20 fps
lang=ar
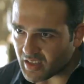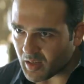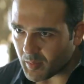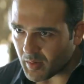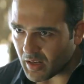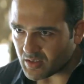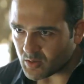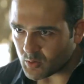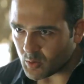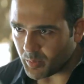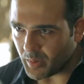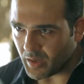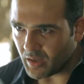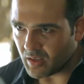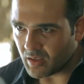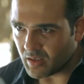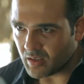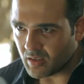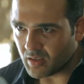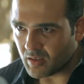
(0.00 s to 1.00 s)
كمان على الصبح
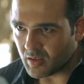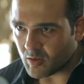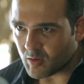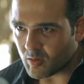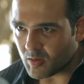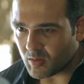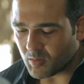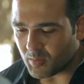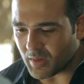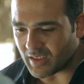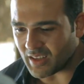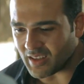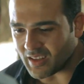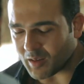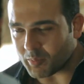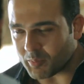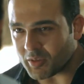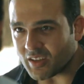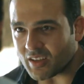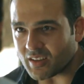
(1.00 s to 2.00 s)
بعدين يا
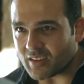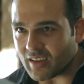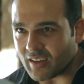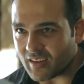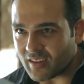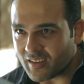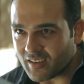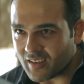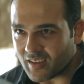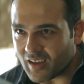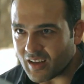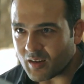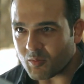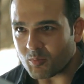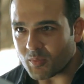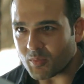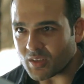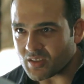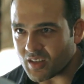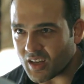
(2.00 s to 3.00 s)
عبيط انت انا
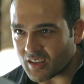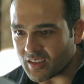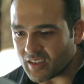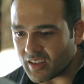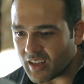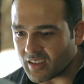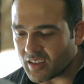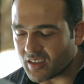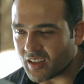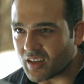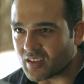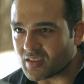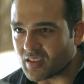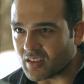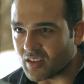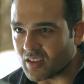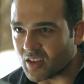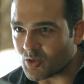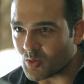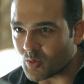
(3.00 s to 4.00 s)
من مصلحتي ان العيال دي تخلص
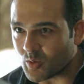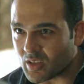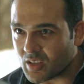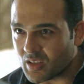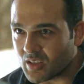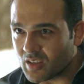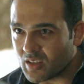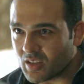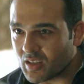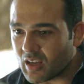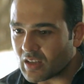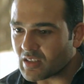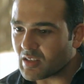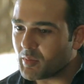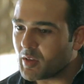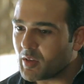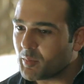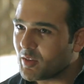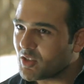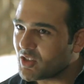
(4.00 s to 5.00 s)
على الدهشوري
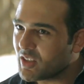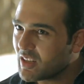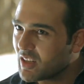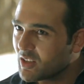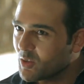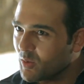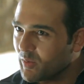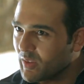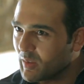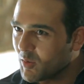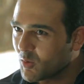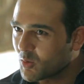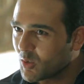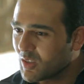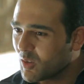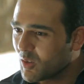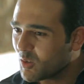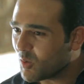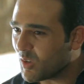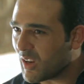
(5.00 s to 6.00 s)
عشان ما يبقاش لينا ديول في الموضوع
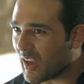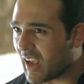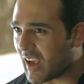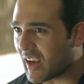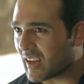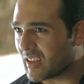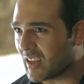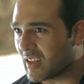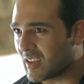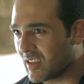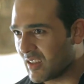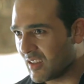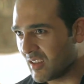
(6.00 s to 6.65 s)
دوت ولا اي حاجه ثانيه